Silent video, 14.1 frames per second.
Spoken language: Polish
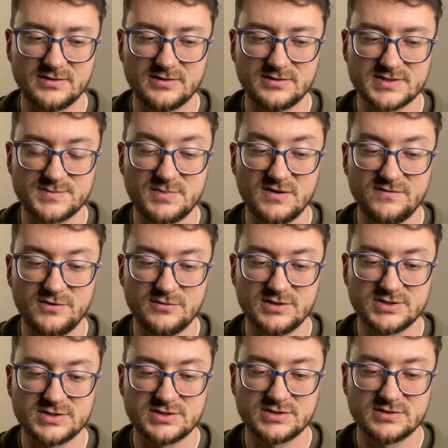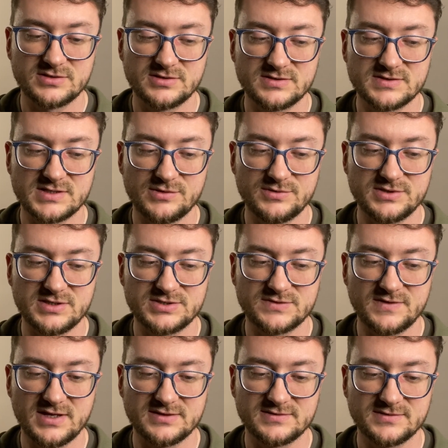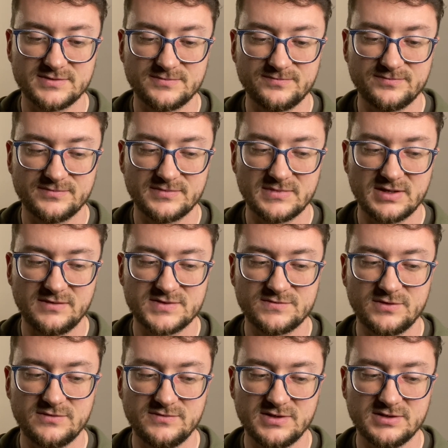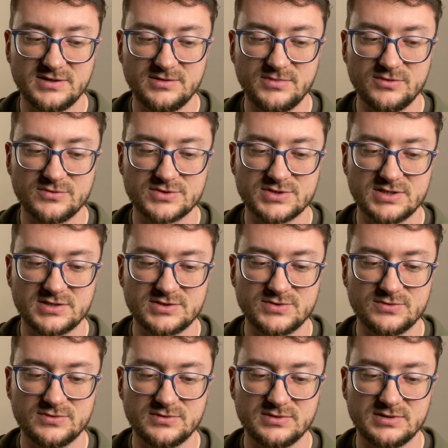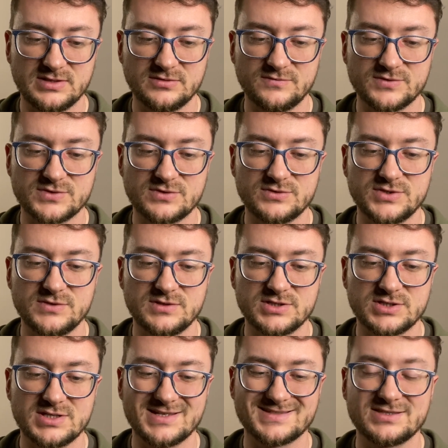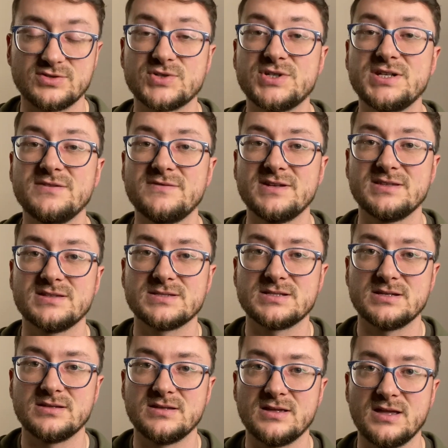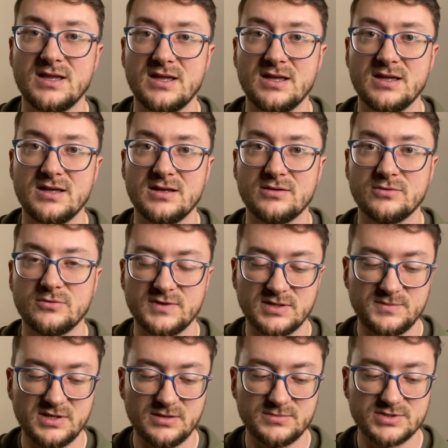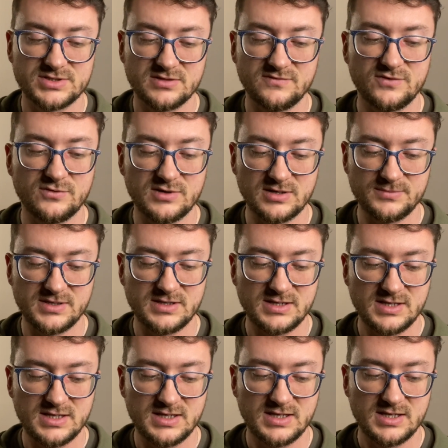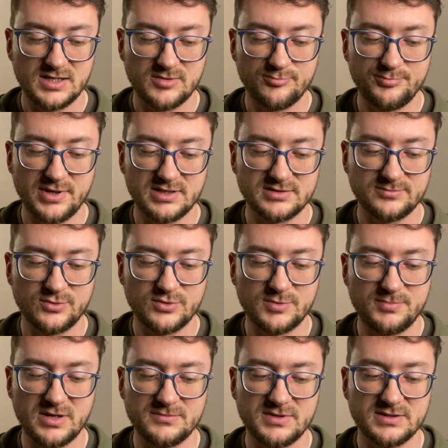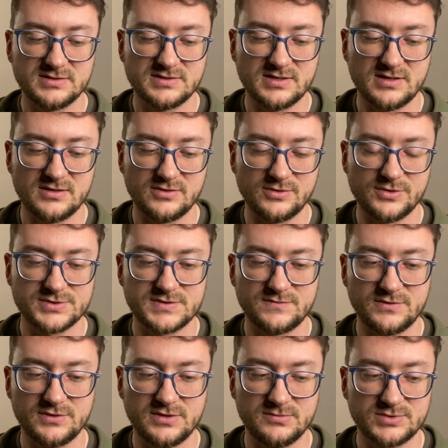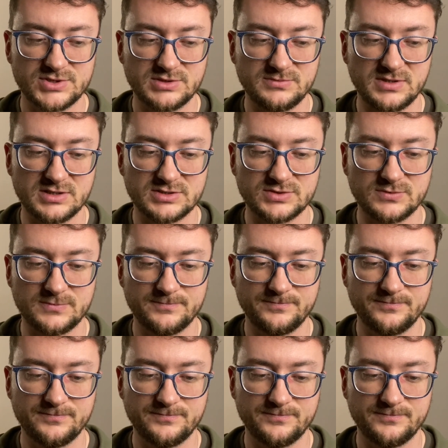zbawiłeś cały ten świat i w swoim wielkim miłosierdziu na nowo zrodziłeś nas do żywej nadziei. Uwielbiamy Cię i wołamy: Pan Bóg pamięta o swoim przymierzu.